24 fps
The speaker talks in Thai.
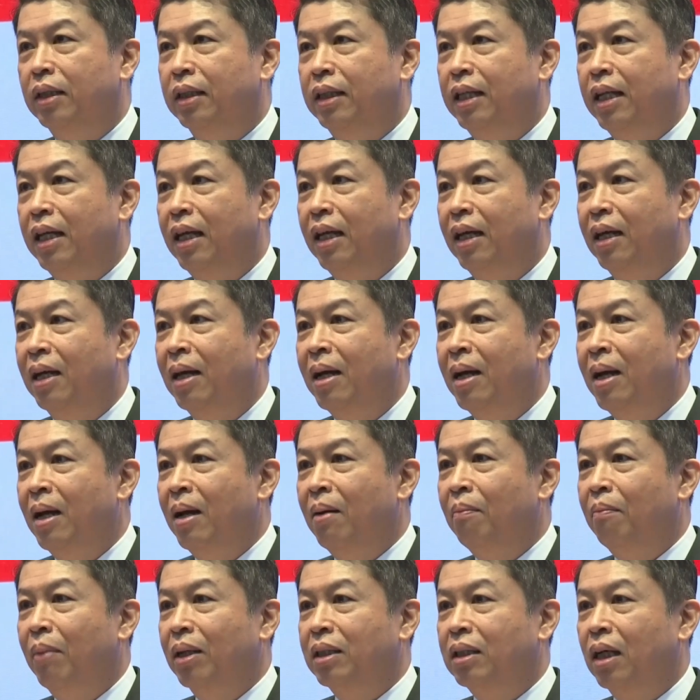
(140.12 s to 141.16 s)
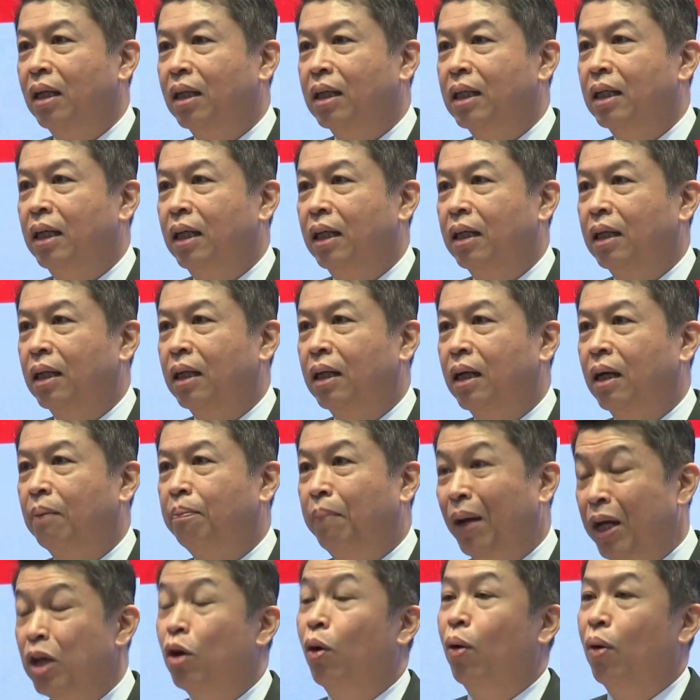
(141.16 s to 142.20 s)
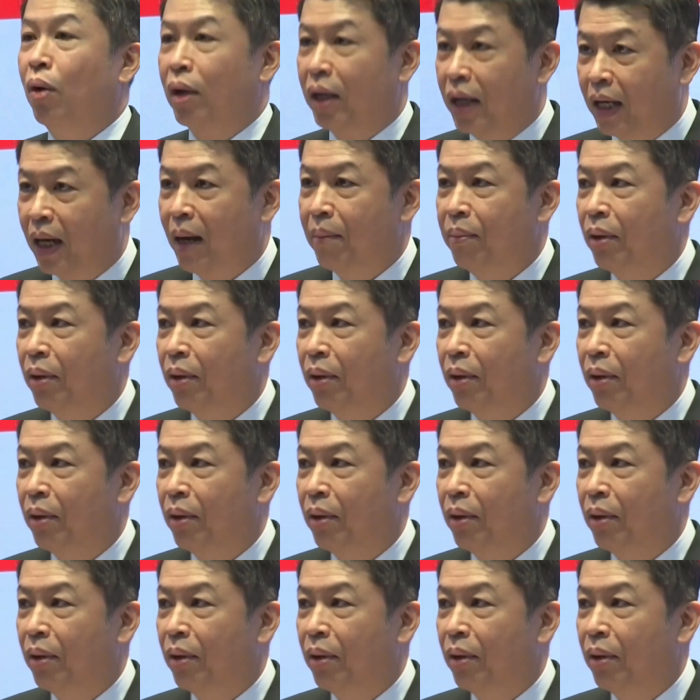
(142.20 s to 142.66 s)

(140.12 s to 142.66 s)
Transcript: นยนต์อัจฉริยะ ช่วยบริการรักษา